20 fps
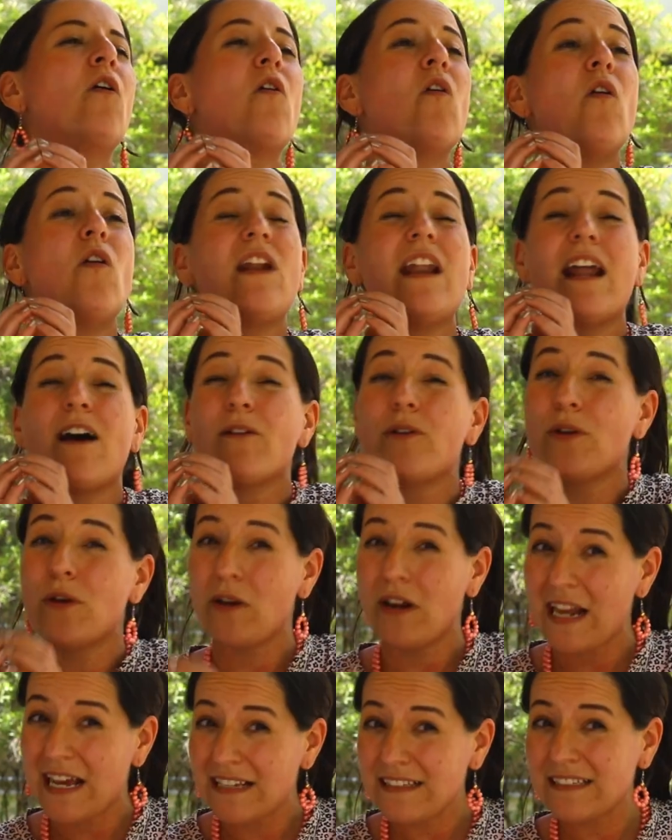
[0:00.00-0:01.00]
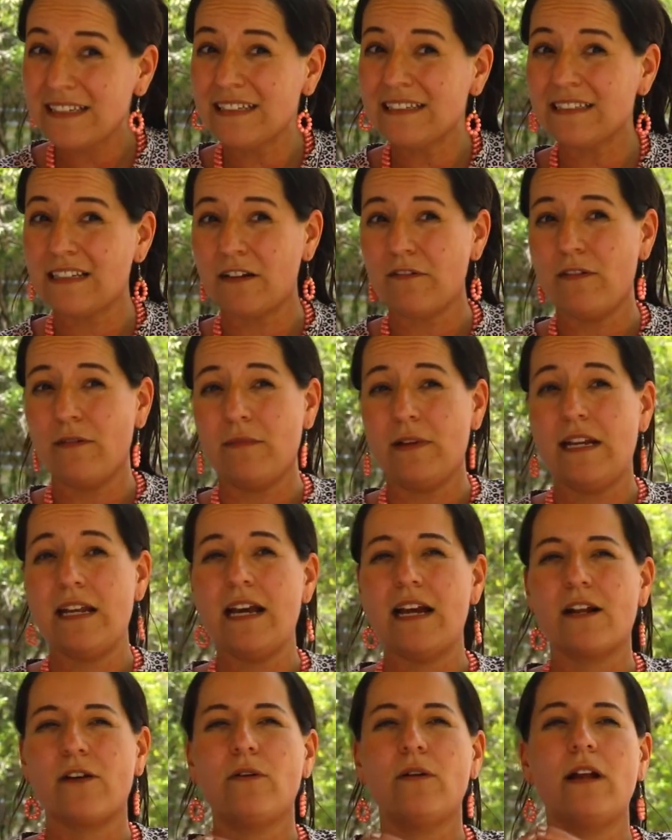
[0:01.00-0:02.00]
con la violencia
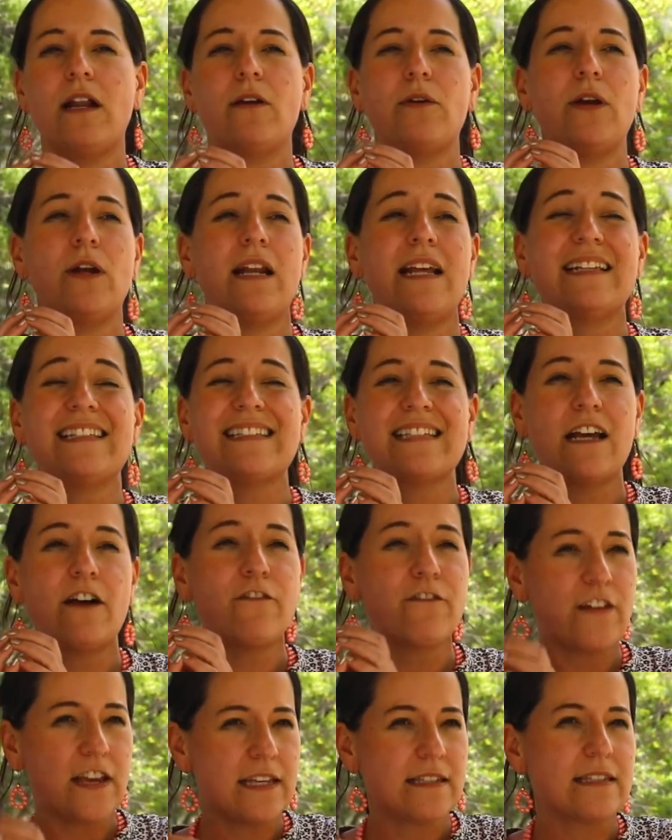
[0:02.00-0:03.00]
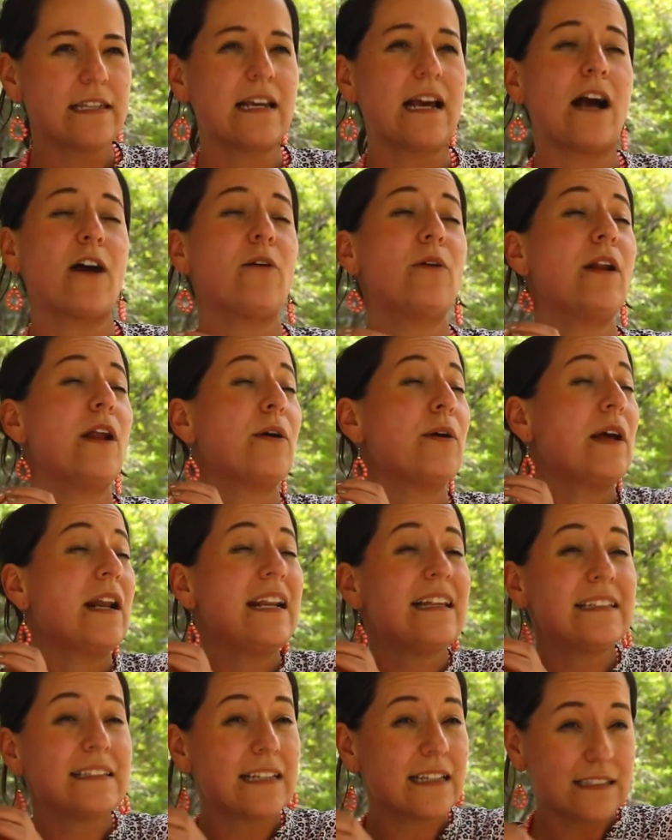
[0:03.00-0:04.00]
intrafamiliar, con la violencia física, con la
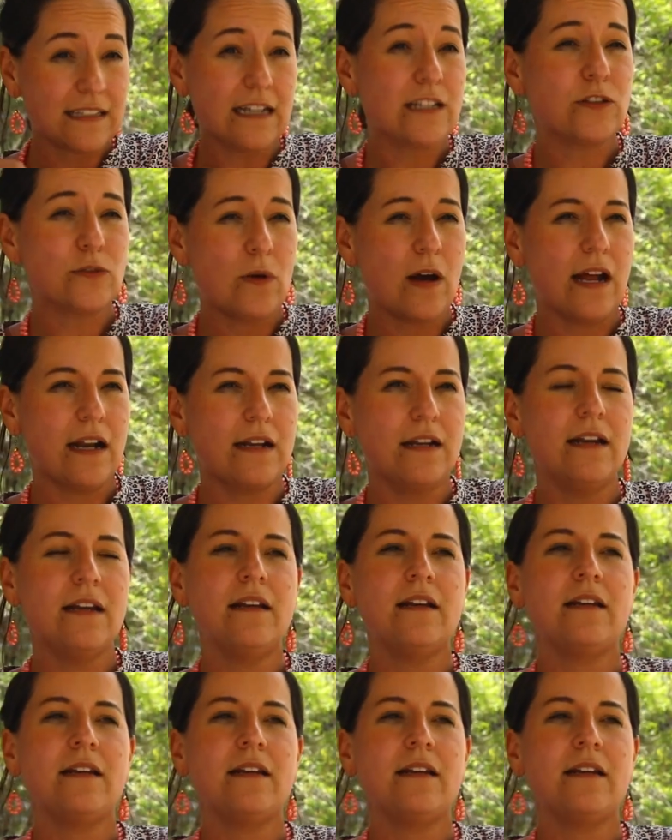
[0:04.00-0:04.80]
violencia sexual